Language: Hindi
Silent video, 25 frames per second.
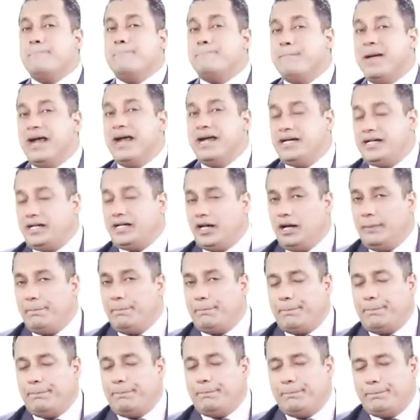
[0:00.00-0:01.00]
मेंटल
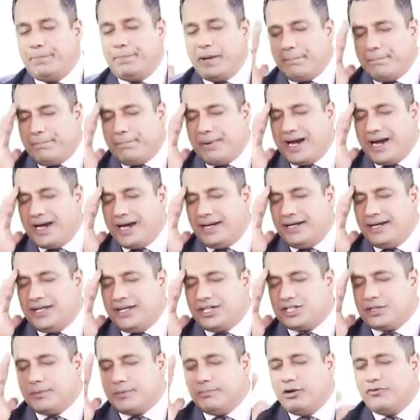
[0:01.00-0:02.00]

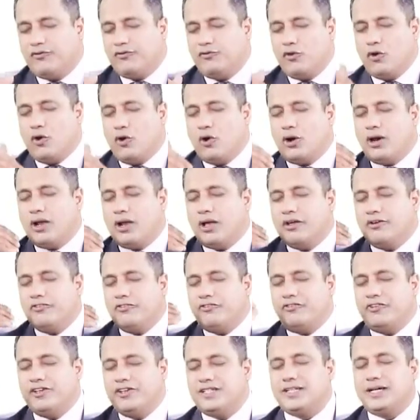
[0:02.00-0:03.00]
प्रिपेयर्डनेस बिफोर
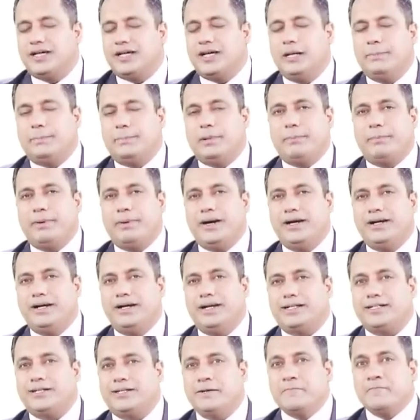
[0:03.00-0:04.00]
फिजिकल
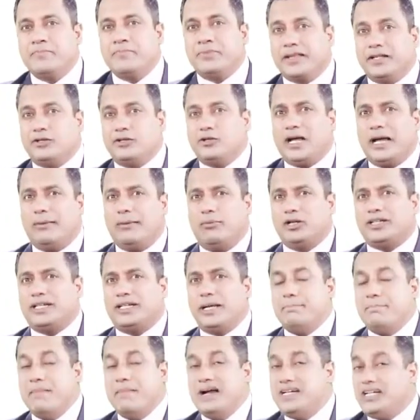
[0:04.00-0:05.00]
प्रिपेयर्डनेस इसको क्या बोलते
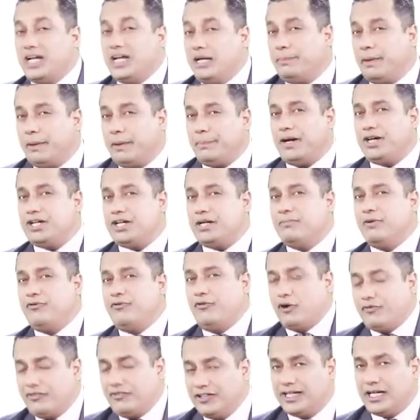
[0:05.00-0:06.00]
हैं मेंटल प्रिपरेशन
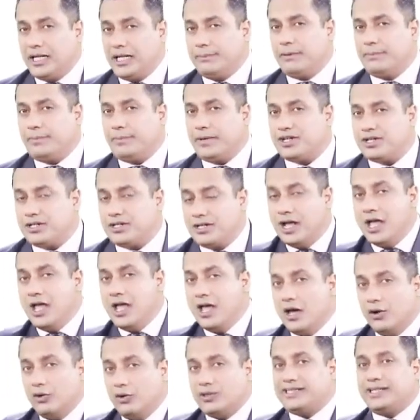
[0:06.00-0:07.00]
बिफोर फिजिकल प्रिपरेशन
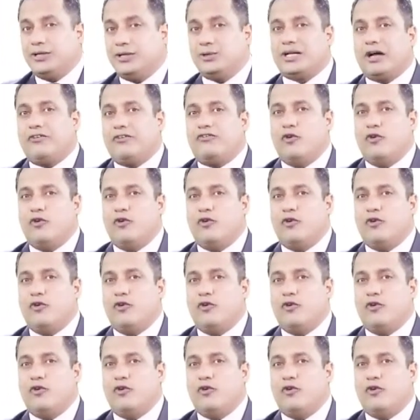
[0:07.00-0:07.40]
उससे उसका